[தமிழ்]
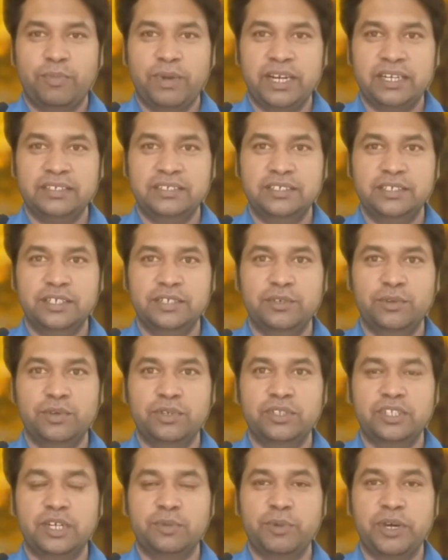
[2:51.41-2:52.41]
மனசு
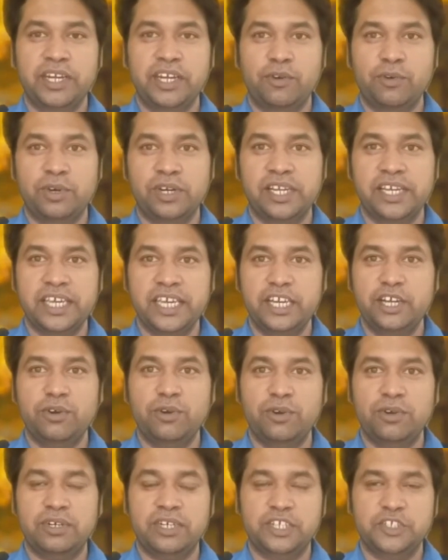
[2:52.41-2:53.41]
உறுத்துற மாதிரி அவங்கள
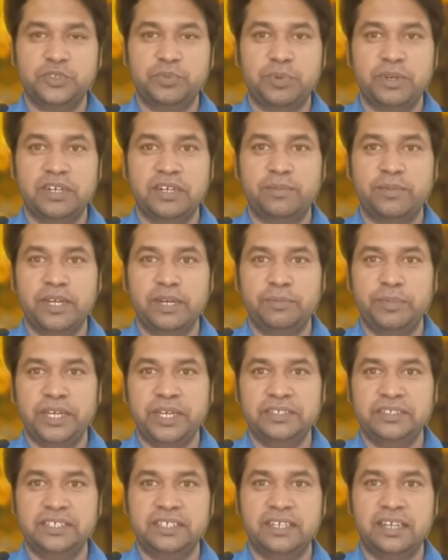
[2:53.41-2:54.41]
ஈகோ டச் பண்ணுற மாதிரி
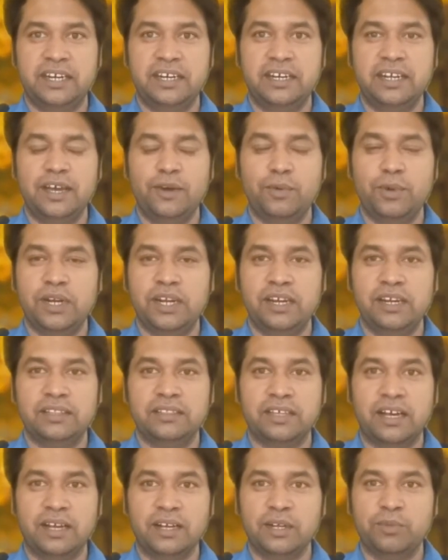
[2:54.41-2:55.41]
பேசிட்டாங்கன்னா அவங்களால
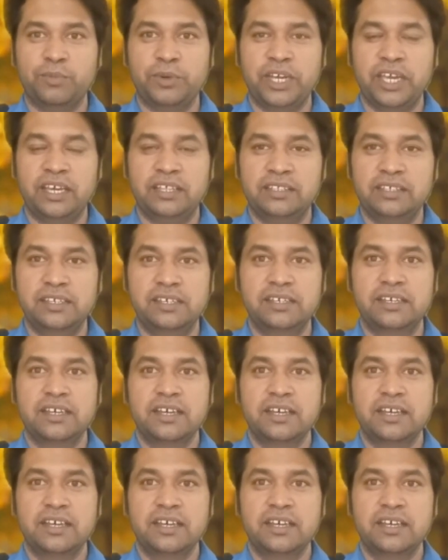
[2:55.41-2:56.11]
தாங்க முடியாது